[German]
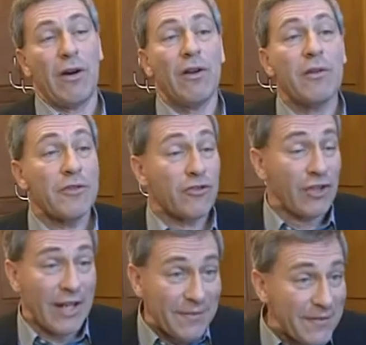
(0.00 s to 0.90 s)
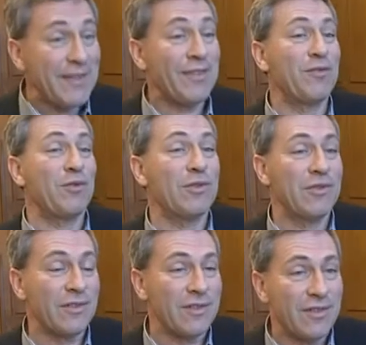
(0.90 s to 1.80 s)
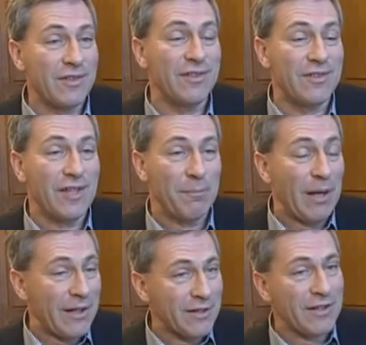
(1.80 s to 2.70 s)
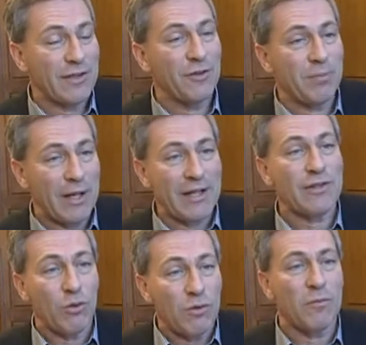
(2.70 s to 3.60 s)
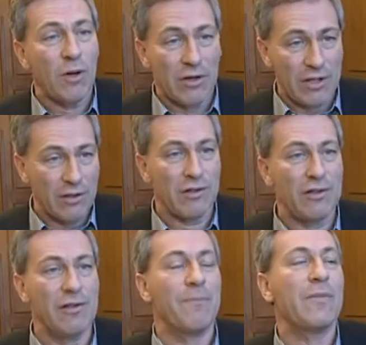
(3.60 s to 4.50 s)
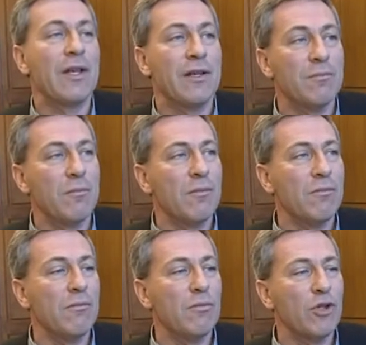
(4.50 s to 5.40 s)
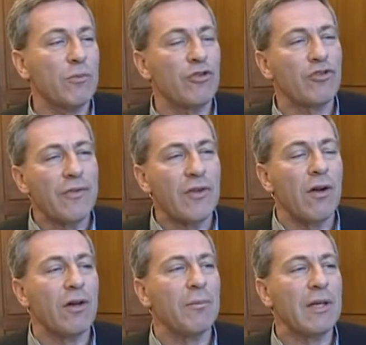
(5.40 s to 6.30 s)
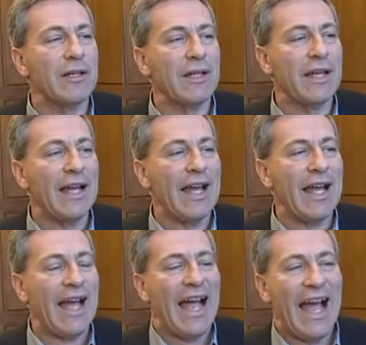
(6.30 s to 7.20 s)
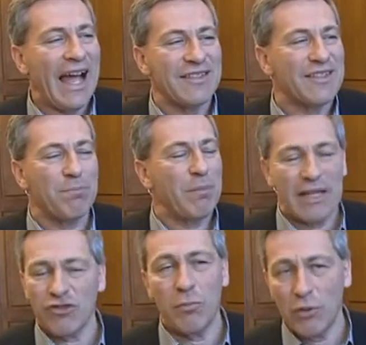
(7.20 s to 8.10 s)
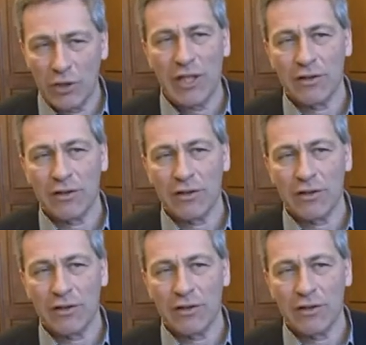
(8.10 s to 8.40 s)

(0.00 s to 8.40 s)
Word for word: allem Verständnis für die Pächterinnen und Pächter auf dem Areal ähm, müssen wir schon sagen, wir haben das Bestmögliche